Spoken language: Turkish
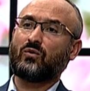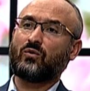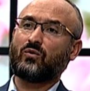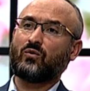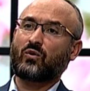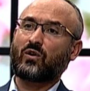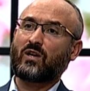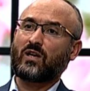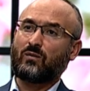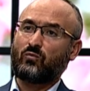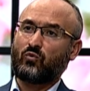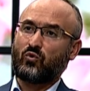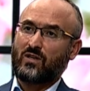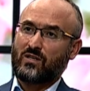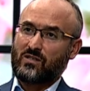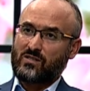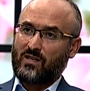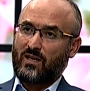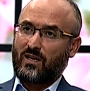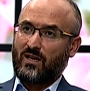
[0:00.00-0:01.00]

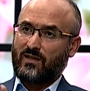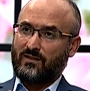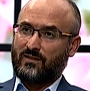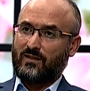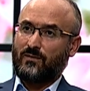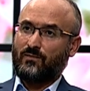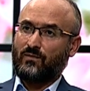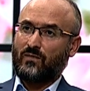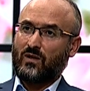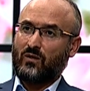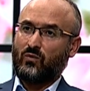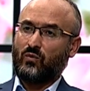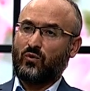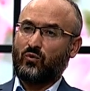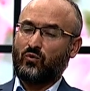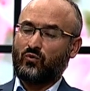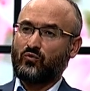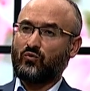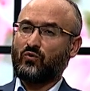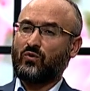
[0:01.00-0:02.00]
yuqimuna salate ve
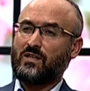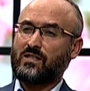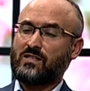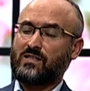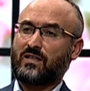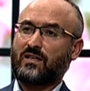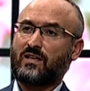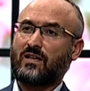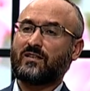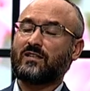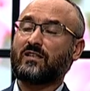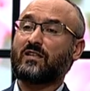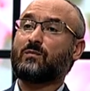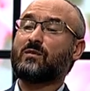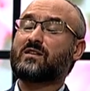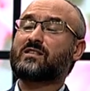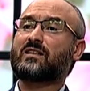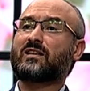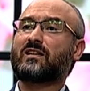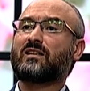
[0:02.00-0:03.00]
yu'tuna zekate.
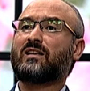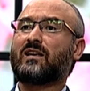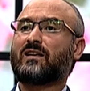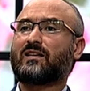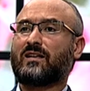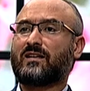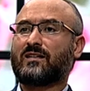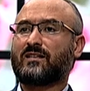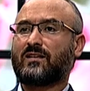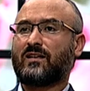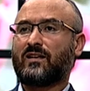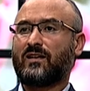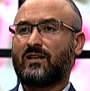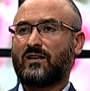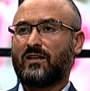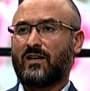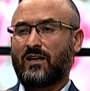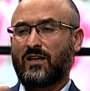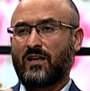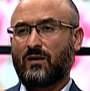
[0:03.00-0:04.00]
Namazı kılarlar.
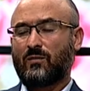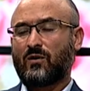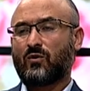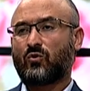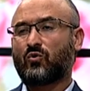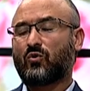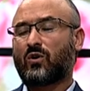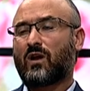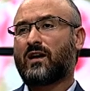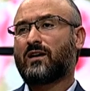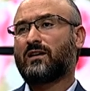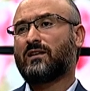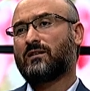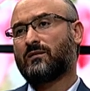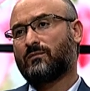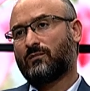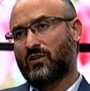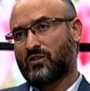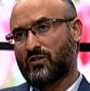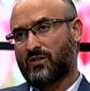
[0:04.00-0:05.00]
Yani hemen Kur'an'ın
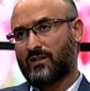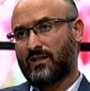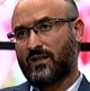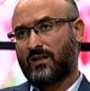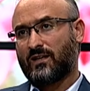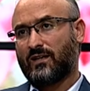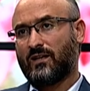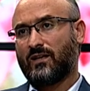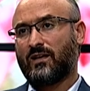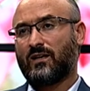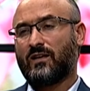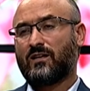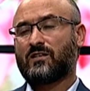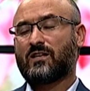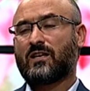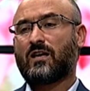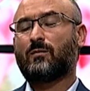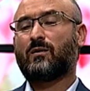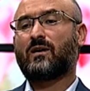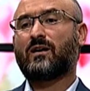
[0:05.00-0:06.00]
başında
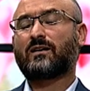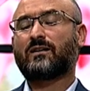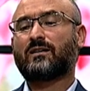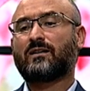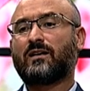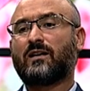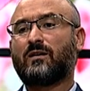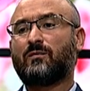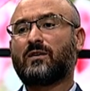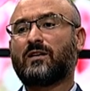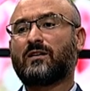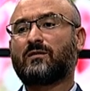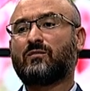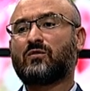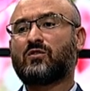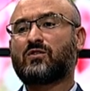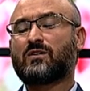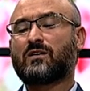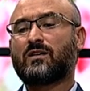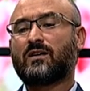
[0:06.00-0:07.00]
Cenab-ı Hak
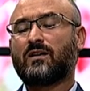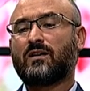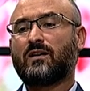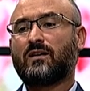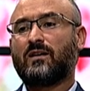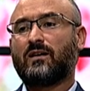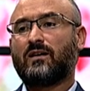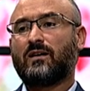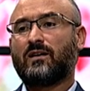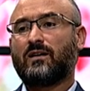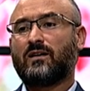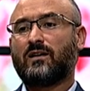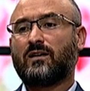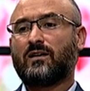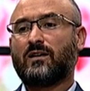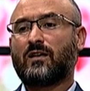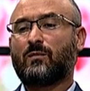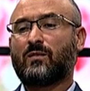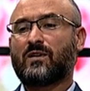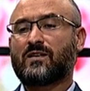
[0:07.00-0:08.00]
emretmiş
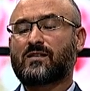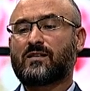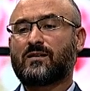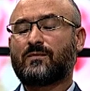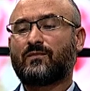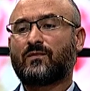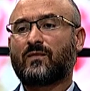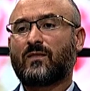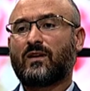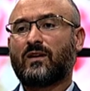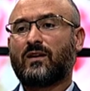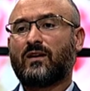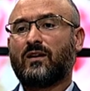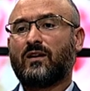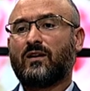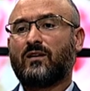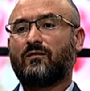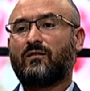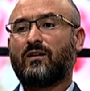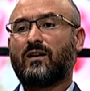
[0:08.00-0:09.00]
e, namazı.
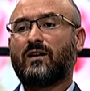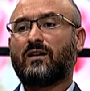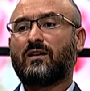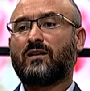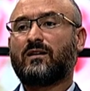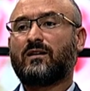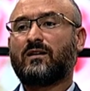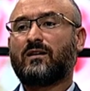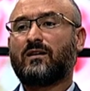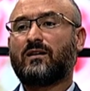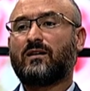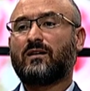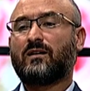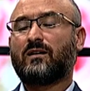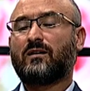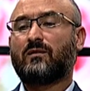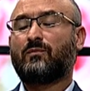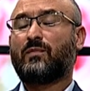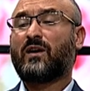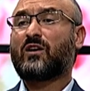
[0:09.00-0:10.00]
Ve
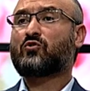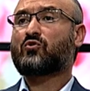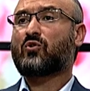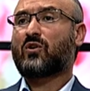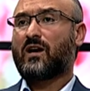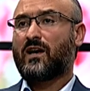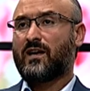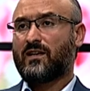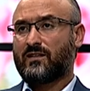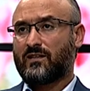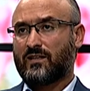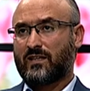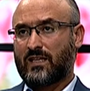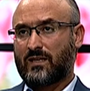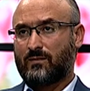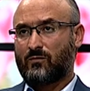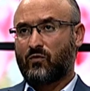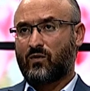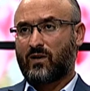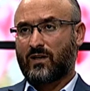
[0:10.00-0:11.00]
e, pek çok ayeti
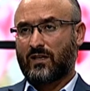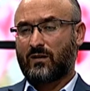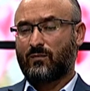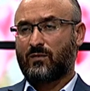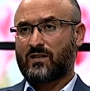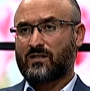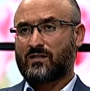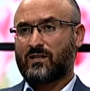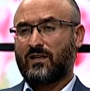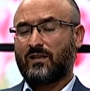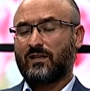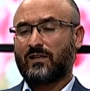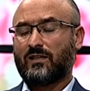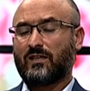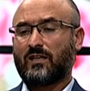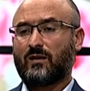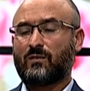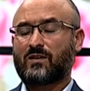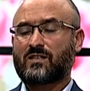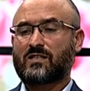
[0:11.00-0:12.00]
kerimi var namazla
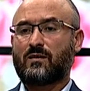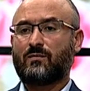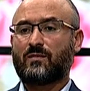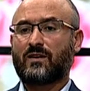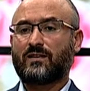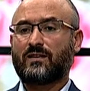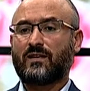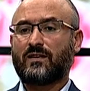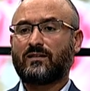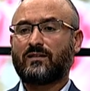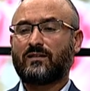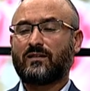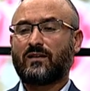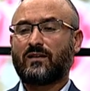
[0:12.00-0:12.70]
ilgili namazı emreden.